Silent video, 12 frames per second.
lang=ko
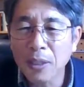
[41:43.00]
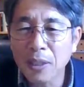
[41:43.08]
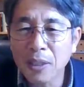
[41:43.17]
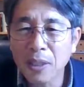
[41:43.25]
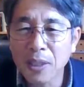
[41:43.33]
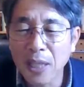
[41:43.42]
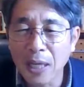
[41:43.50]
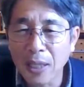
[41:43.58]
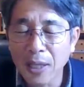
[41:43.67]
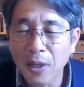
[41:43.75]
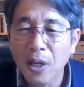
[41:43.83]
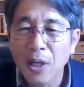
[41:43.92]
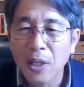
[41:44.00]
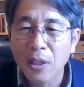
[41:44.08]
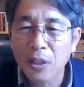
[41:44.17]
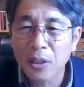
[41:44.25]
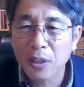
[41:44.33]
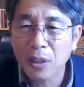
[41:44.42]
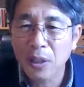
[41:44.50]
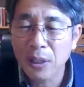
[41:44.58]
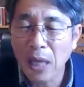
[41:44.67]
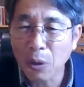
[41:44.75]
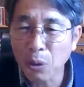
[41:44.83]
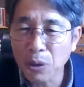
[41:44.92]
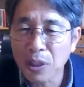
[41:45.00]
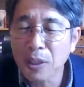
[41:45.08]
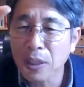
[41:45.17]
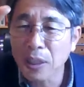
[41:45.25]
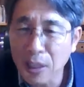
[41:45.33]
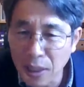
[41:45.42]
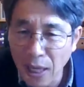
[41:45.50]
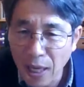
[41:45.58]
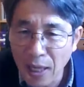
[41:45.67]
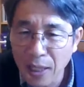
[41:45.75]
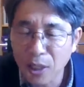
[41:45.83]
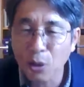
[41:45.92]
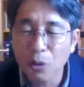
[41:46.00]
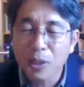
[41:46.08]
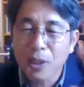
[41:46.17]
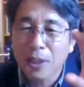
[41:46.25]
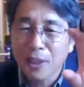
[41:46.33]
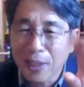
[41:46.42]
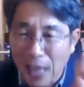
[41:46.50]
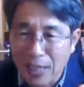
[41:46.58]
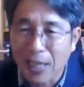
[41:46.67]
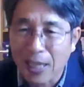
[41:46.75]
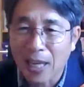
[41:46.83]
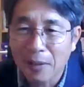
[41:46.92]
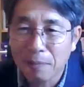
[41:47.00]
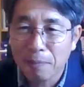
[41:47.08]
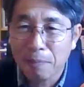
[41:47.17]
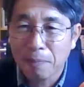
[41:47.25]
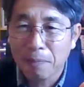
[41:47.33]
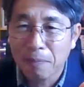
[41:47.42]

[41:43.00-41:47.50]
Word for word: 유대인들은 그렇지 않아요. 약혼식은 크게, 결혼식은 작게.